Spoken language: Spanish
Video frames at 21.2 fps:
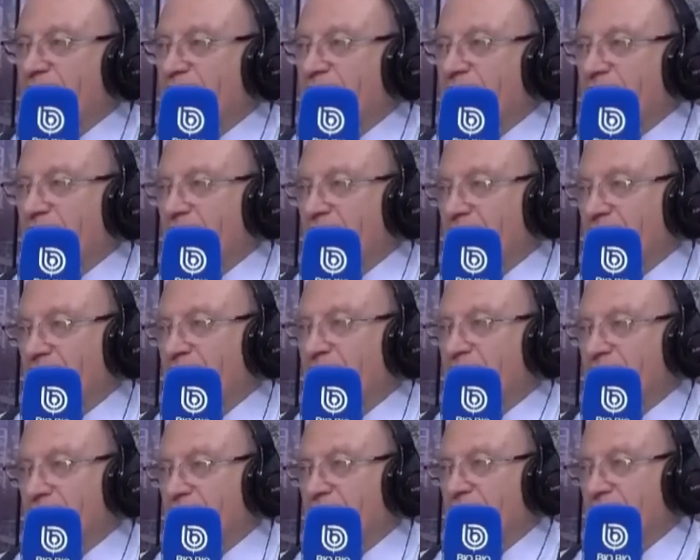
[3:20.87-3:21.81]
la toma de
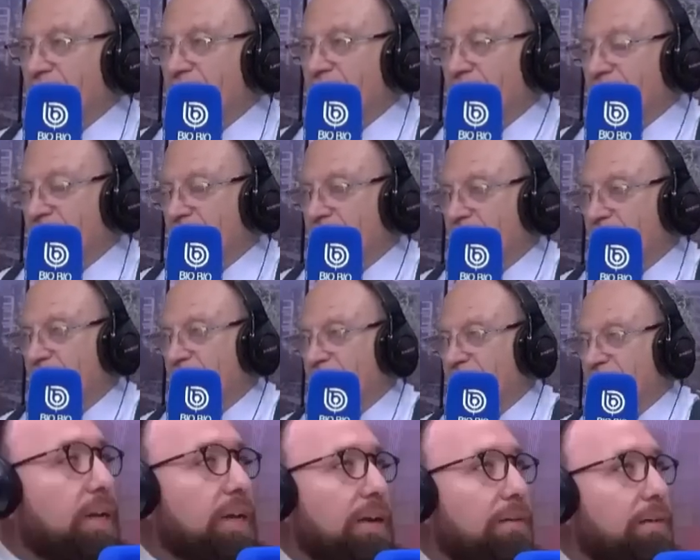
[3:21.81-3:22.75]
razón, porque tiene, no
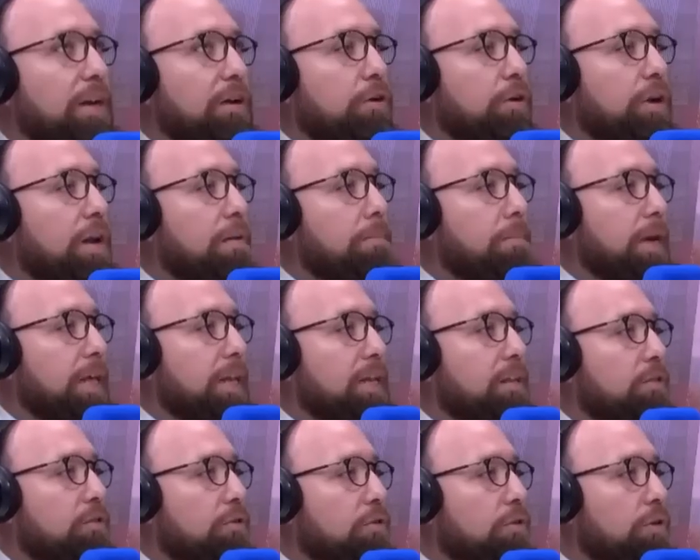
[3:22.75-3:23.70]
tiene que ver con el
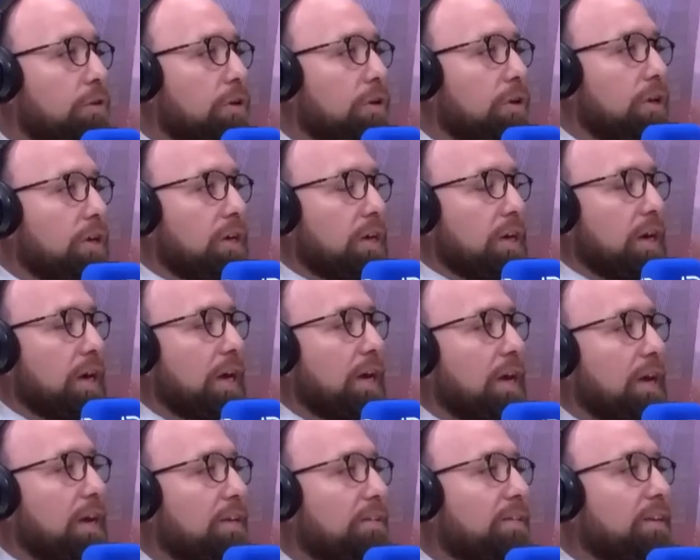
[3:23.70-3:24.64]
mérito
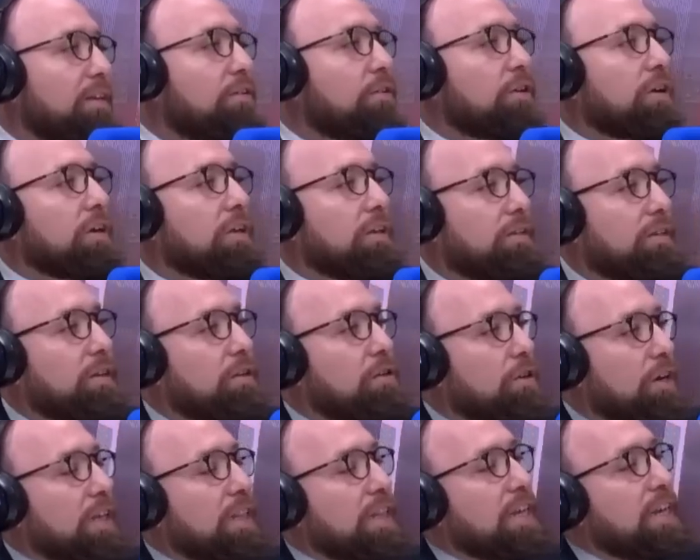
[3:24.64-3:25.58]
eh, sino,
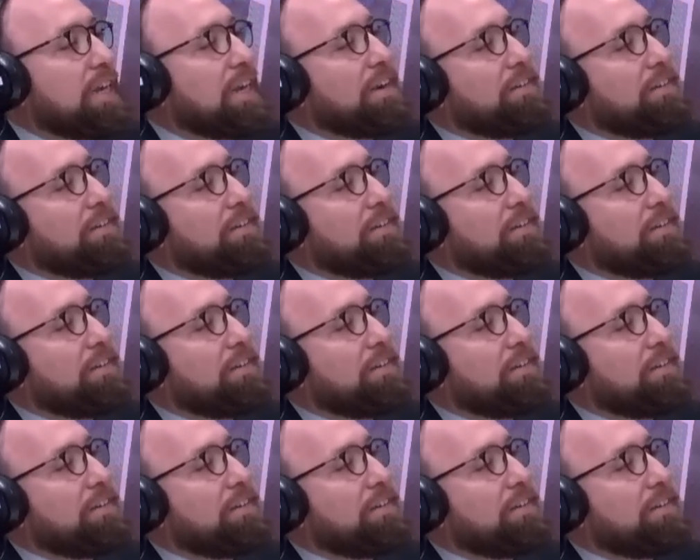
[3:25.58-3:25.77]
sino que tiene que